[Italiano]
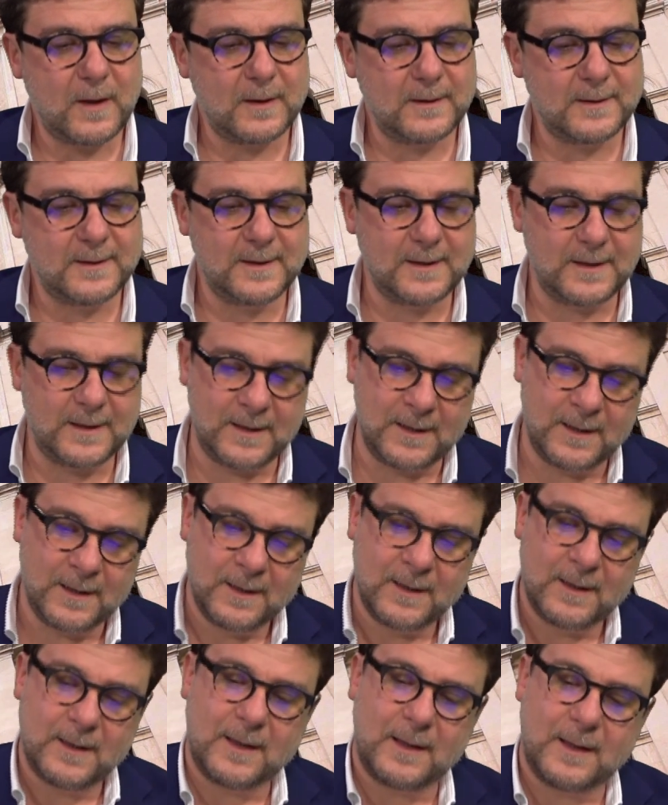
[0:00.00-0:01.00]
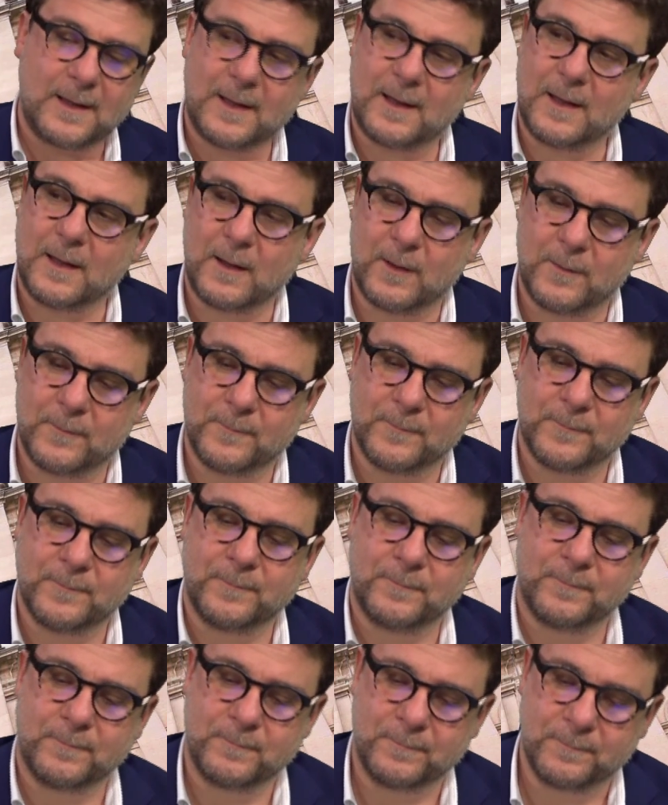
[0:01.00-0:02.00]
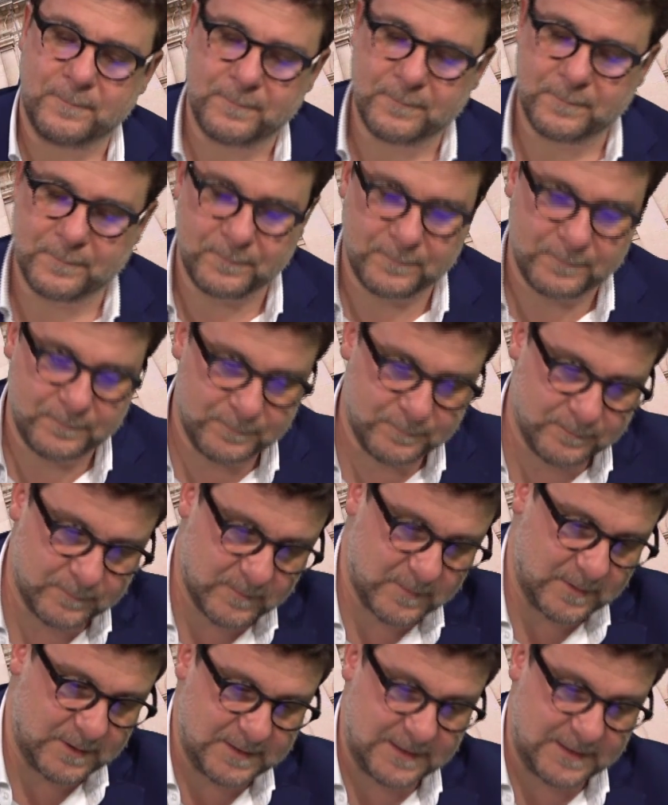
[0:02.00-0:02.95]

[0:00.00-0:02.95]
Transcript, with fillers: di, ehm,